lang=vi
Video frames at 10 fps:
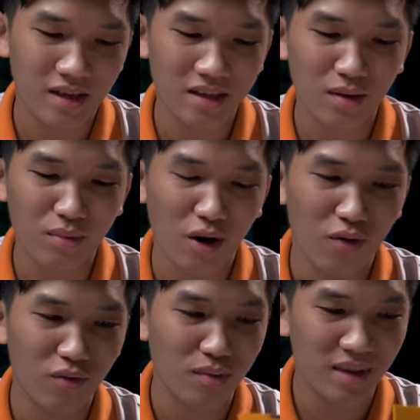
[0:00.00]
tới tốc
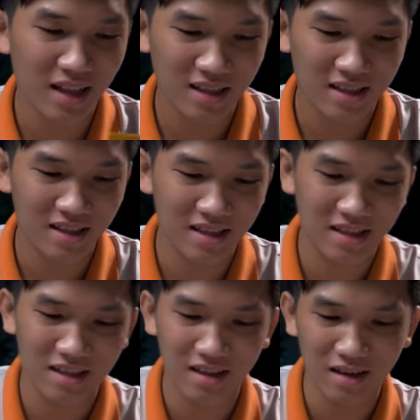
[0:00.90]
độ của âm thanh
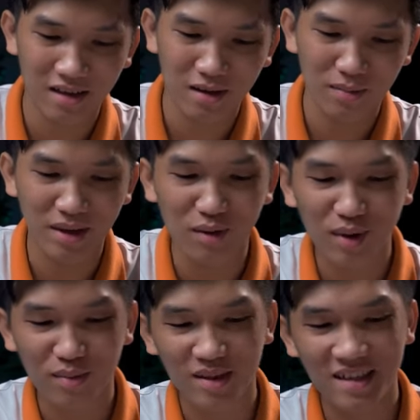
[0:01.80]
biết đúng
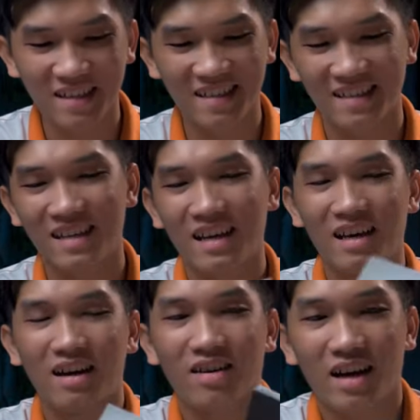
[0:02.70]
không nữa
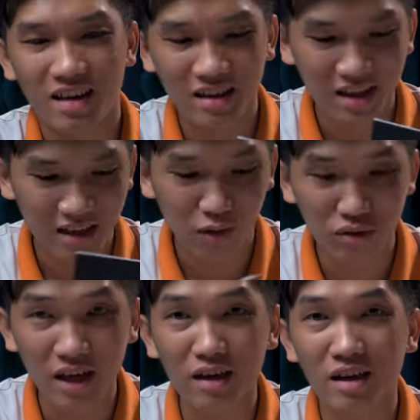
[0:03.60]
ok thì đầu
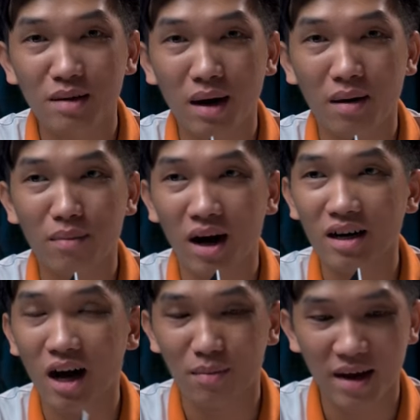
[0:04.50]
tiên khi mà
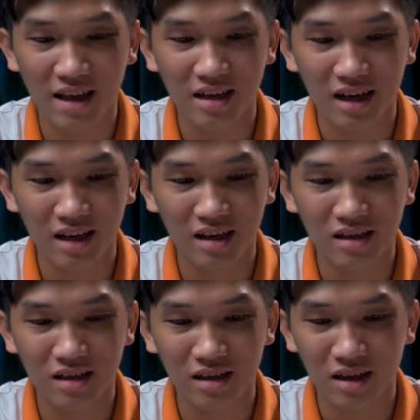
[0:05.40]
mở hộp ra như thế này á
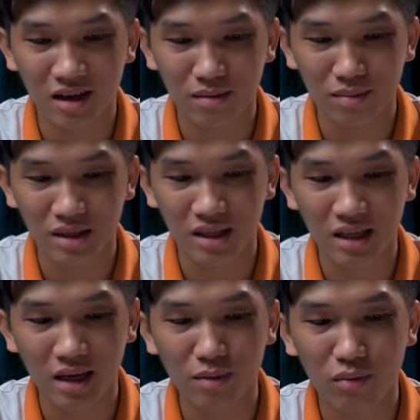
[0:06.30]
thì ờ, mình sẽ
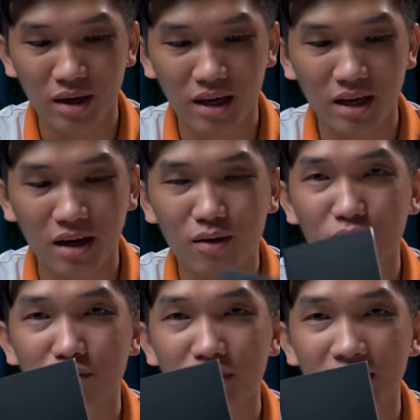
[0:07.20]
thấy một cái ờ,
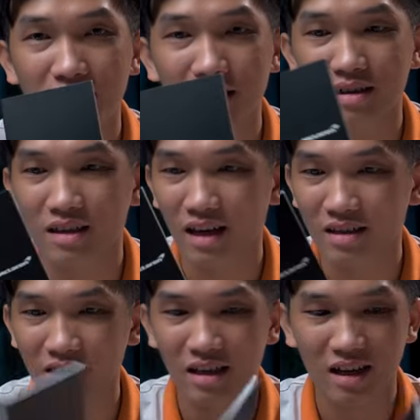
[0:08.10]
cuốn sách hướng
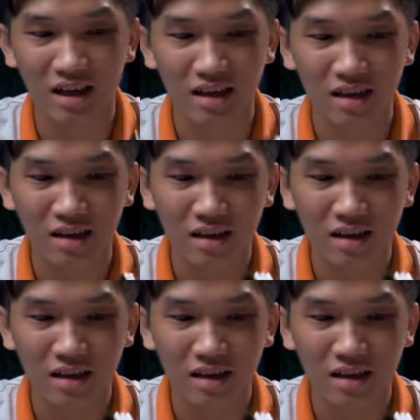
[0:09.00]
dẫn như thế này